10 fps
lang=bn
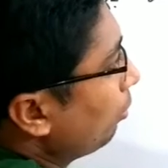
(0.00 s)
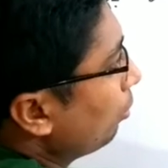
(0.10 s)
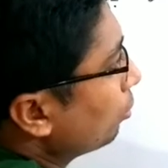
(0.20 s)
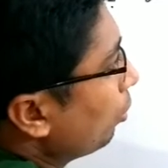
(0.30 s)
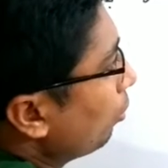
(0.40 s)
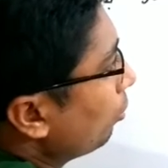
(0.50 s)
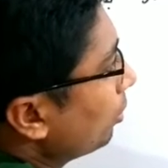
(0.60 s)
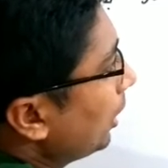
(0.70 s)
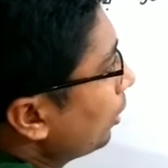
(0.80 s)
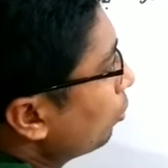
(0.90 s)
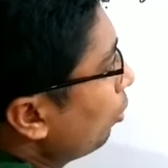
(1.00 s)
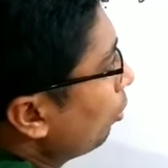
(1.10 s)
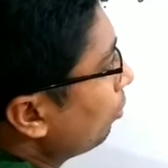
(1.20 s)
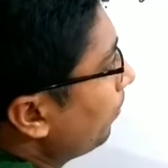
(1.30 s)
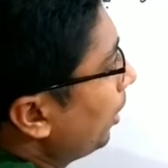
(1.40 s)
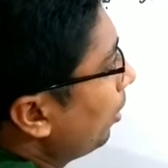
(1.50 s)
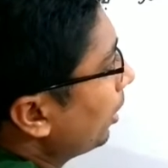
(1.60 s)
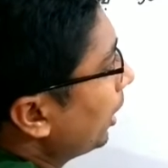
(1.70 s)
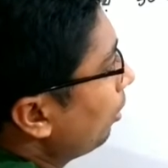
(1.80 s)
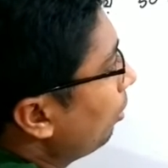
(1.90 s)
হলো তখন তার ত্বরণ পাওয়া
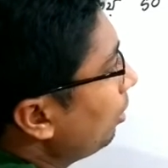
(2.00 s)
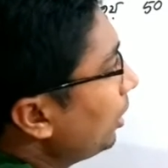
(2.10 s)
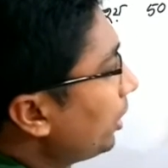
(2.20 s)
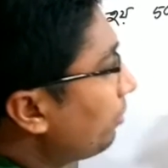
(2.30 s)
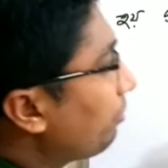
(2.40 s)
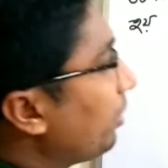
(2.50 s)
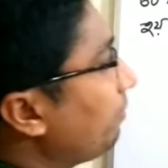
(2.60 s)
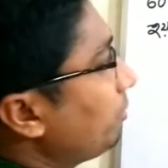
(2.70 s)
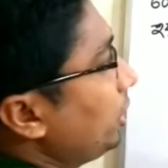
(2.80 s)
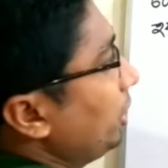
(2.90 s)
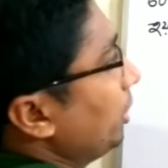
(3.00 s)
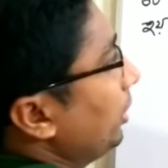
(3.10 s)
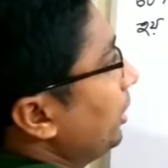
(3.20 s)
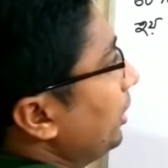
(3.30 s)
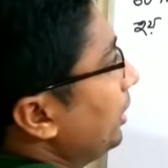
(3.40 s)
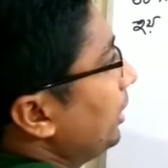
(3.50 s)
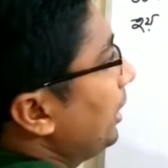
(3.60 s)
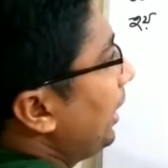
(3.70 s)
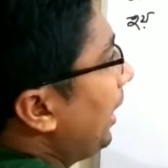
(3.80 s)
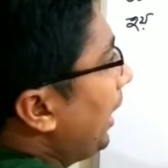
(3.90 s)
গেল ফিফটি
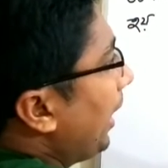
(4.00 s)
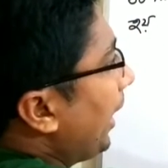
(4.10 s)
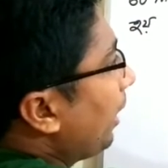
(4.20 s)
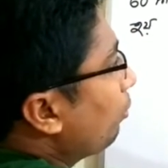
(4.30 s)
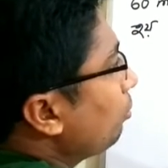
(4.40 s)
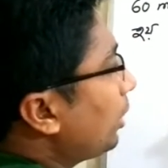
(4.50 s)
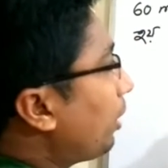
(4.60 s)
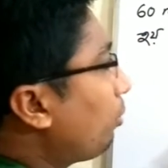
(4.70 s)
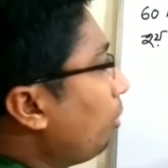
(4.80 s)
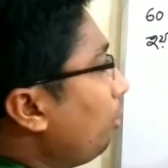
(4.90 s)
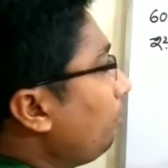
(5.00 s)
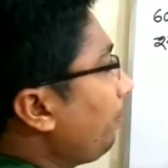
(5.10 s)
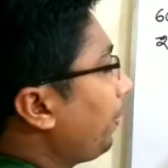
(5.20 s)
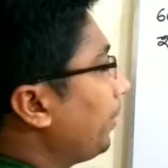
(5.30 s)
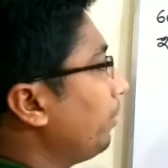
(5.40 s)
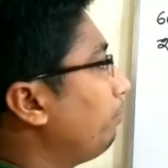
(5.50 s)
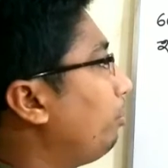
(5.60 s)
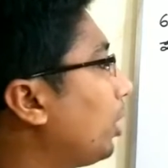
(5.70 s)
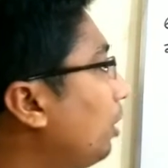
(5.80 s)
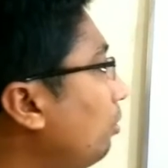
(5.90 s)
এখন দেখো
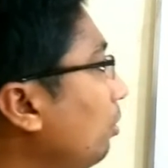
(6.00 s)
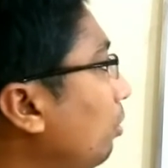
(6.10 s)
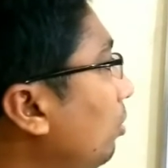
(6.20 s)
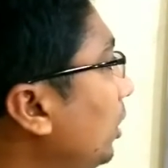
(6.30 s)
বলা হলো